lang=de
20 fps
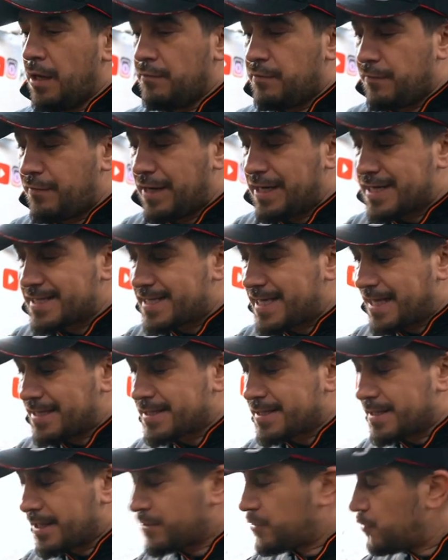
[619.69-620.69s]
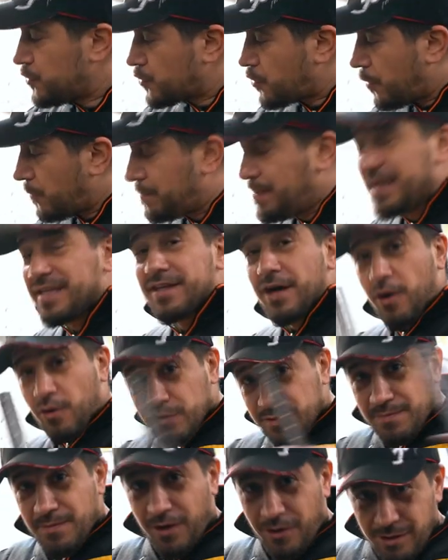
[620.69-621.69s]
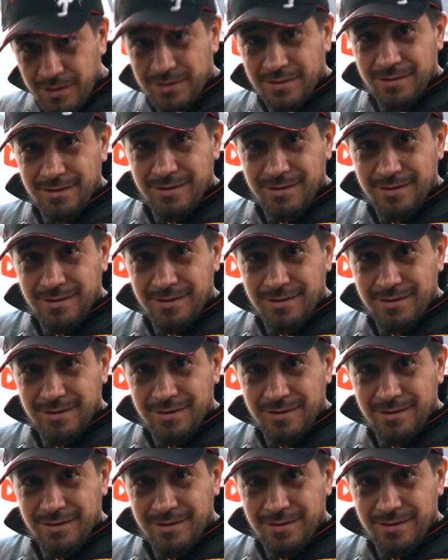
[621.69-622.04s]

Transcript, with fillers: Wir werden das Ganze natürlich komplett ausbauen.